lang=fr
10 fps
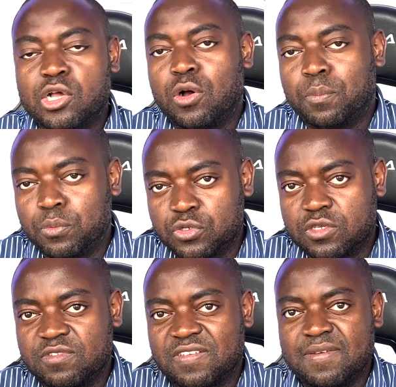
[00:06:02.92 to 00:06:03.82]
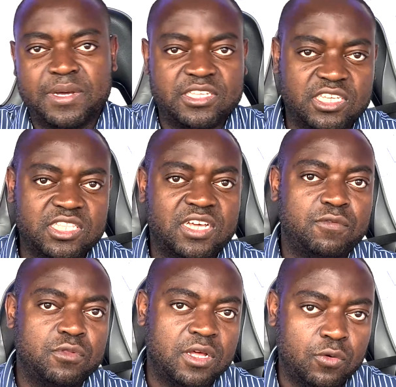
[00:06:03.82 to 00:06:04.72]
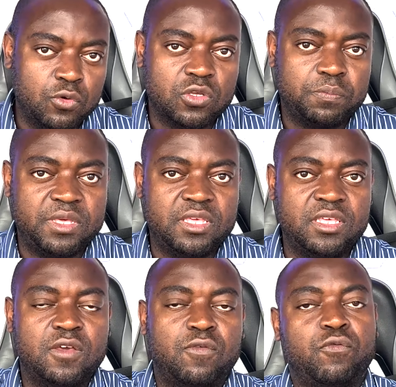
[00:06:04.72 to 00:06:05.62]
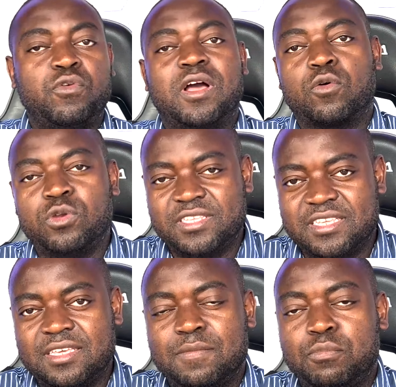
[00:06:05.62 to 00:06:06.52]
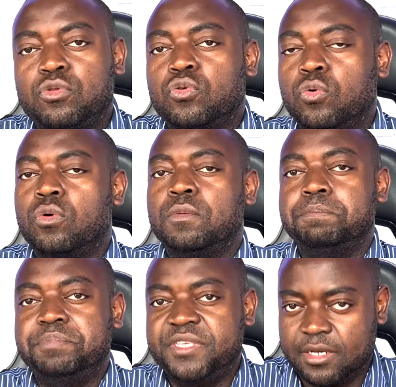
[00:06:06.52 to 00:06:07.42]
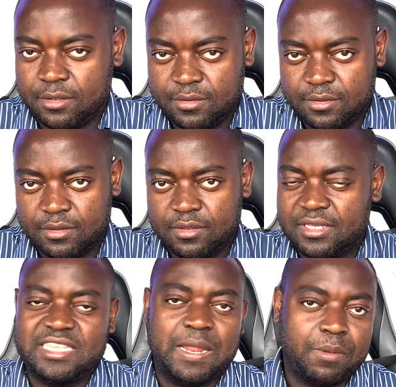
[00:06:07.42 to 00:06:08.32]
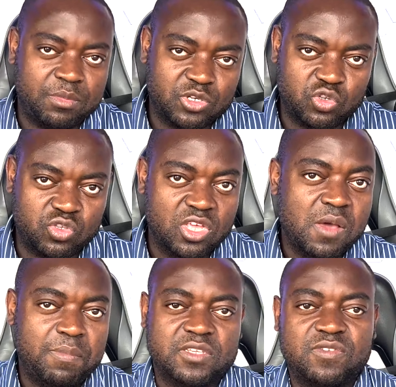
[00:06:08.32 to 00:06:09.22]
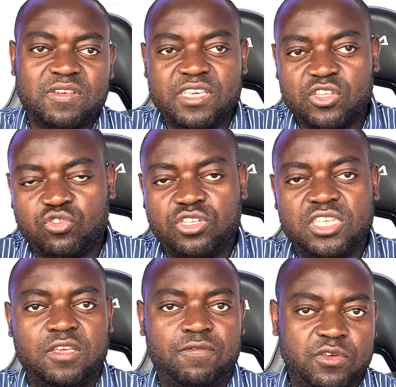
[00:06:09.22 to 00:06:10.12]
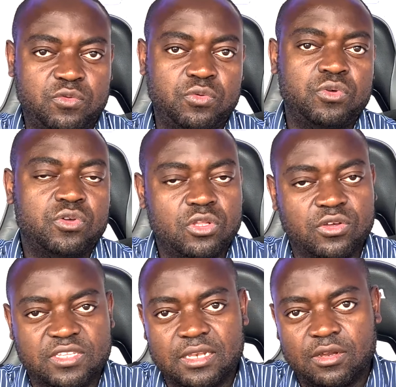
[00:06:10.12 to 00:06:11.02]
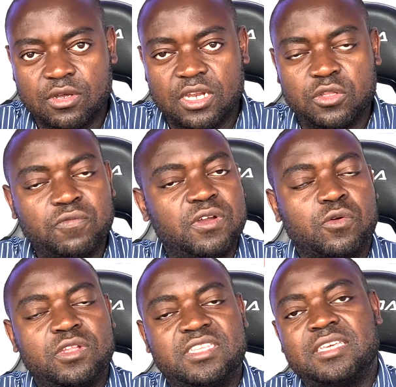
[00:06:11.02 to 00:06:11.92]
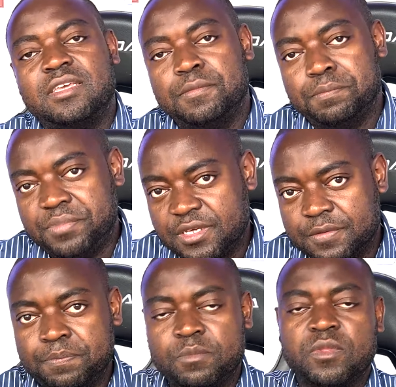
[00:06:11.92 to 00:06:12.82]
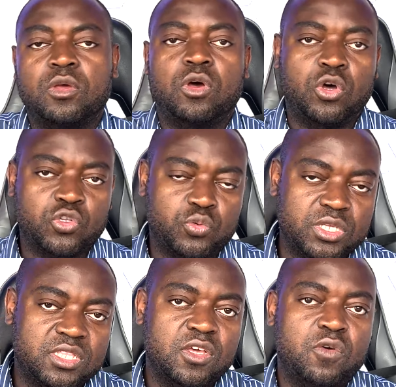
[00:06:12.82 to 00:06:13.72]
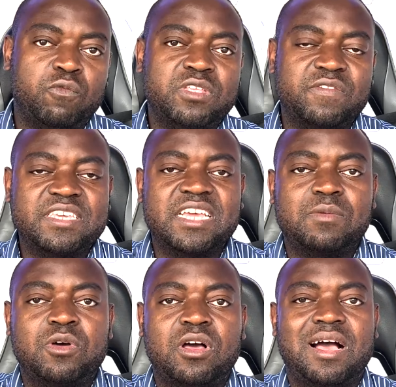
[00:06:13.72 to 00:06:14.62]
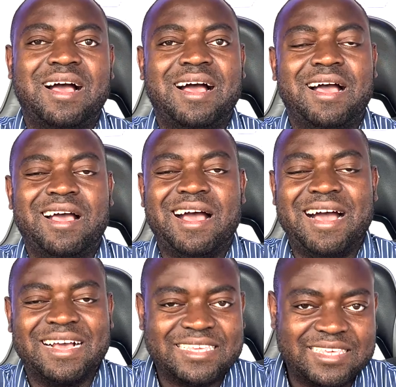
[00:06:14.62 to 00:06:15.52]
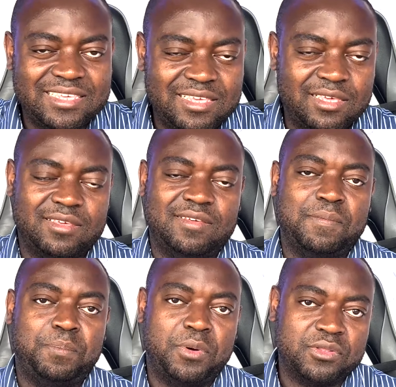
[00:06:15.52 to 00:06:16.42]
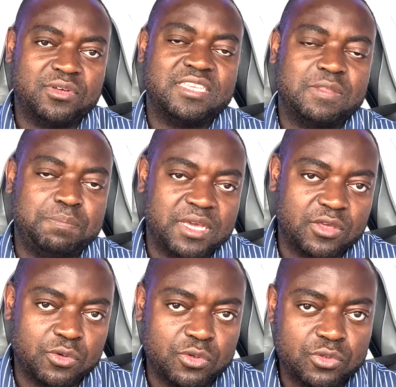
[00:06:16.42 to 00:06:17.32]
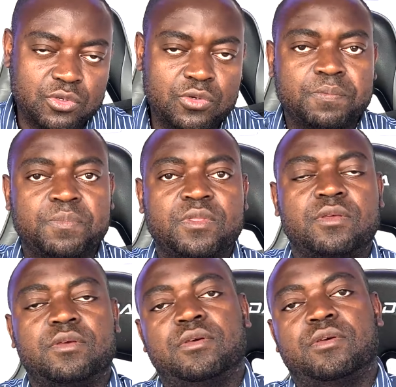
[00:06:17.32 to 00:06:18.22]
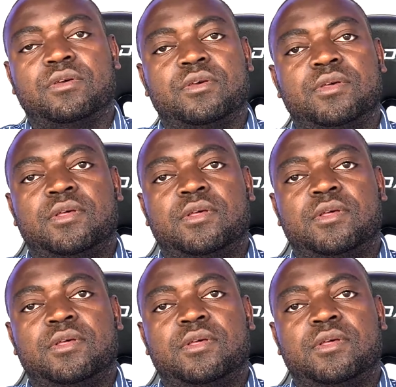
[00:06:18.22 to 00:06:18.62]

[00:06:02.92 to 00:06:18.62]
en plus que vous avez pratiquée dans, dans l'autre pays, vous la connaissez plutôt bien. Ça, c'est la première chose. Parce que vous avez étudié et vécu dans cette langue-là, donc vous la connaissez bien. Ensuite, vous avez également acquis pendant cette période euh,